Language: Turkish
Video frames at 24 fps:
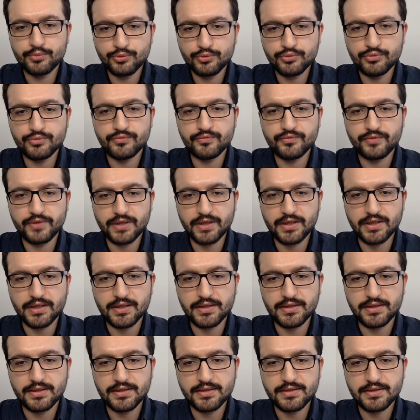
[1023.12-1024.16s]
bu
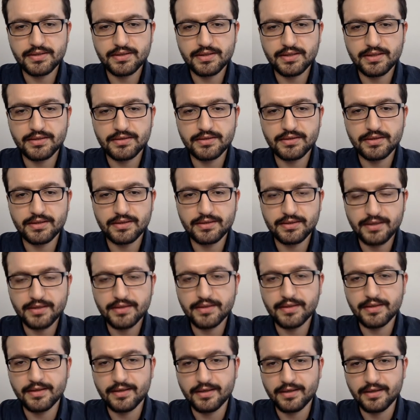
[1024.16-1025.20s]
vakada
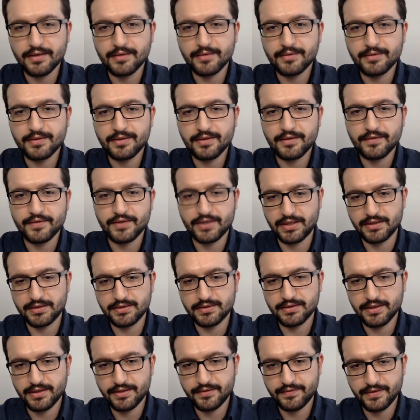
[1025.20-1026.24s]
skandaldan yana tavır
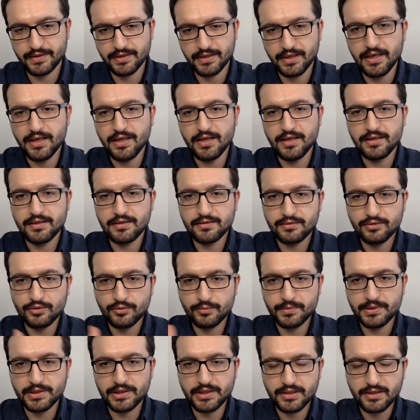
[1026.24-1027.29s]
aldılar ve
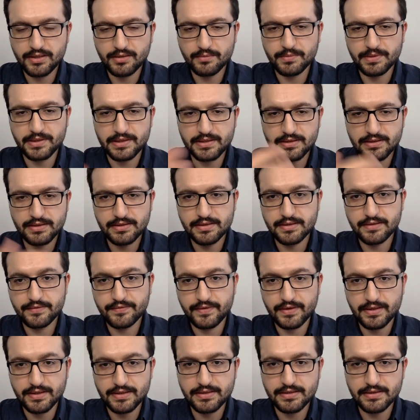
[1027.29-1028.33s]
Dominic Cummings'in
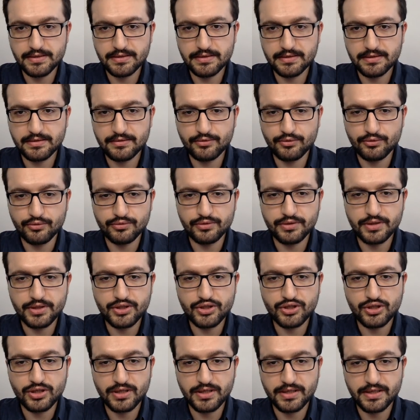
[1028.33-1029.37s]
istifasının
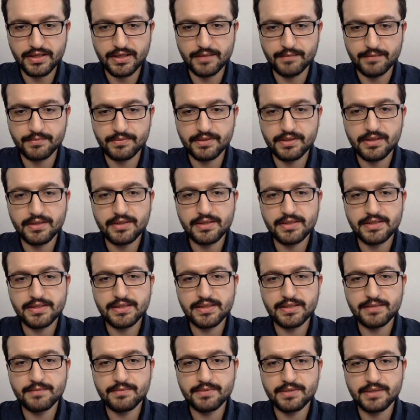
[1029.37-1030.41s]
yönünde çağrı yaptılar.
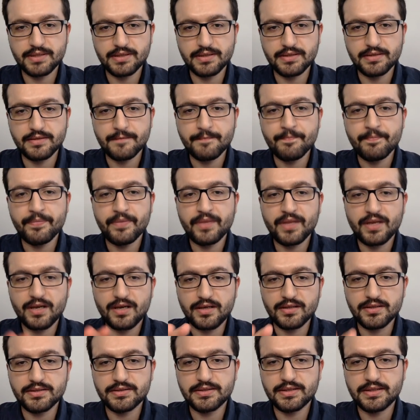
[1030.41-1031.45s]
Hiç kimsenin
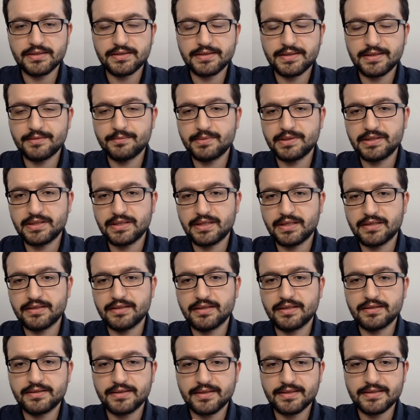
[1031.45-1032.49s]
alınan
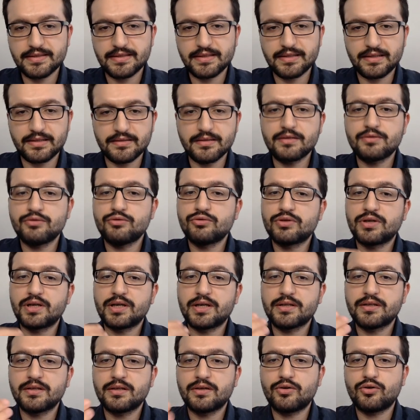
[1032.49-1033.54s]
tedbirlerden, yasalardan
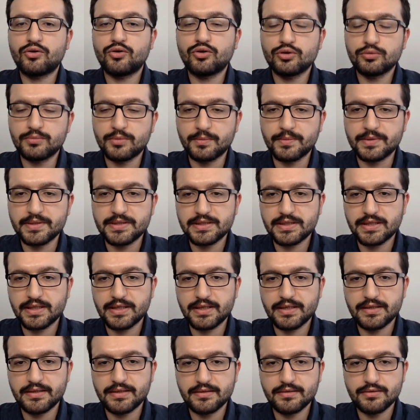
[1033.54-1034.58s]
yukarıda olmaması
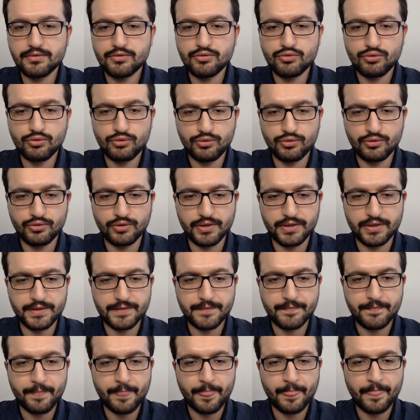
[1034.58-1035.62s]
gerektiğini
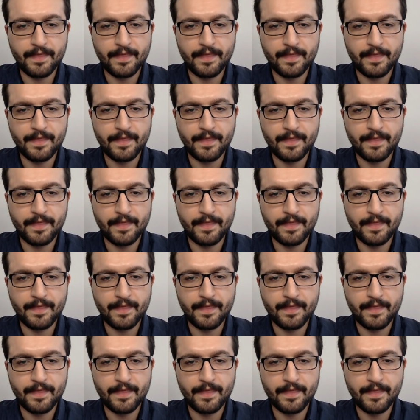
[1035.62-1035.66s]
söylüyorlar.